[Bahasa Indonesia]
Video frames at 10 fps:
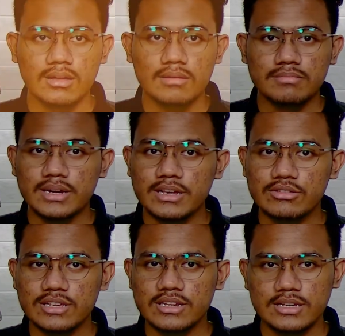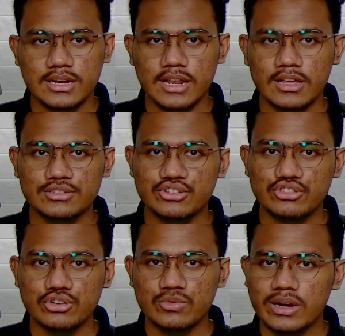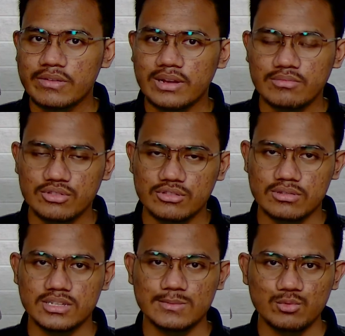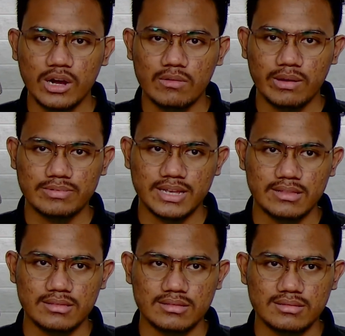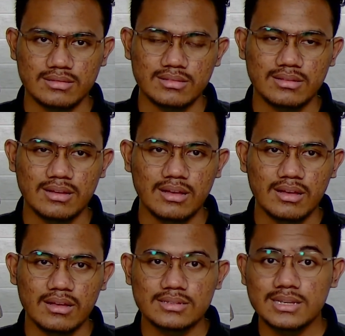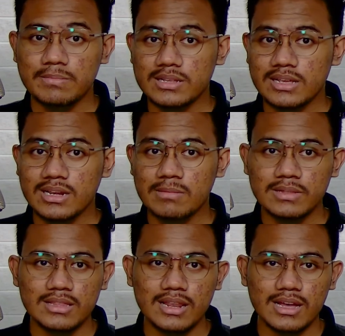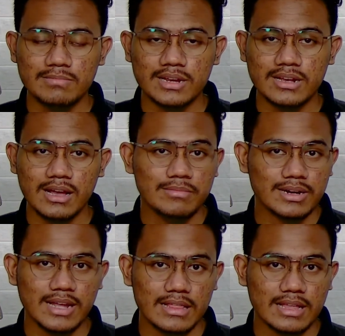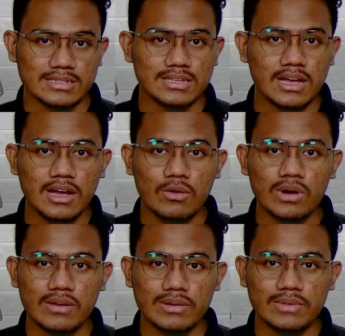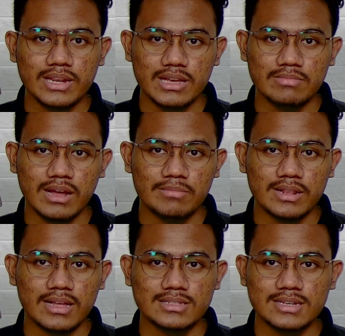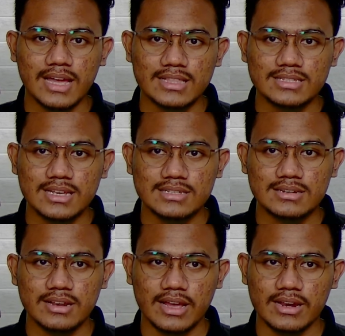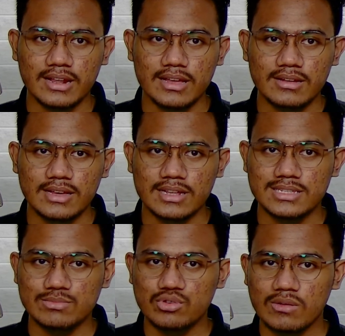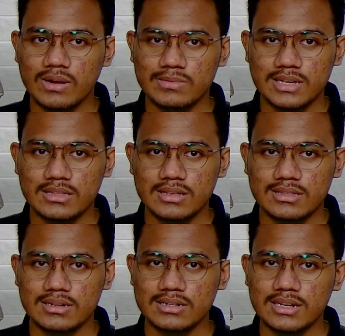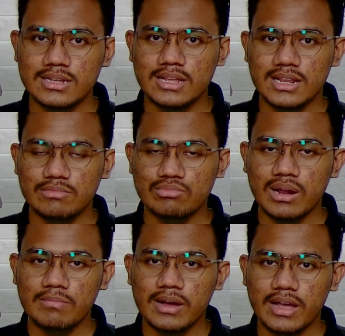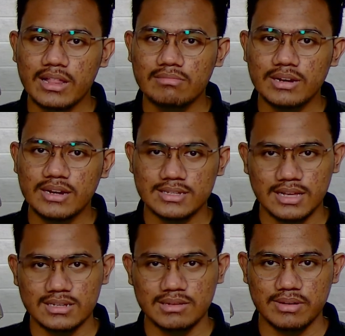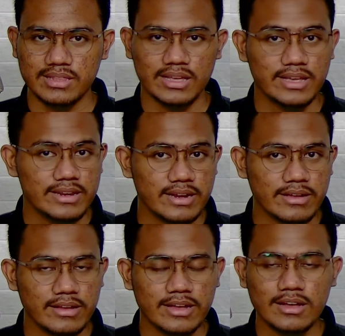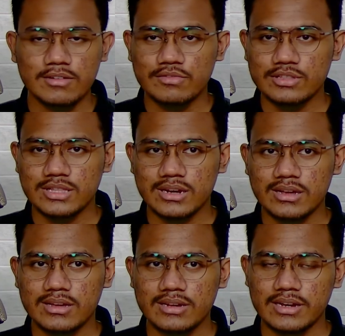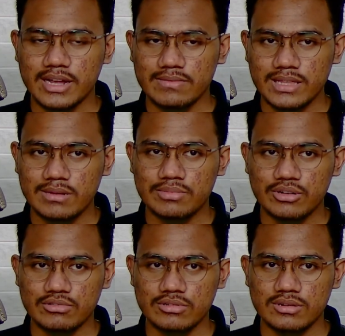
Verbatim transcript: Berikut ini adalah contoh wireframe untuk sebuah website. Seperti yang dapat dilihat pada gambar di atas, Wireframe ini menampilkan sketsa sederhana dari sebuah website yang terdiri dari beberapa elemen dasar seperti header, footer, dan daftar produk.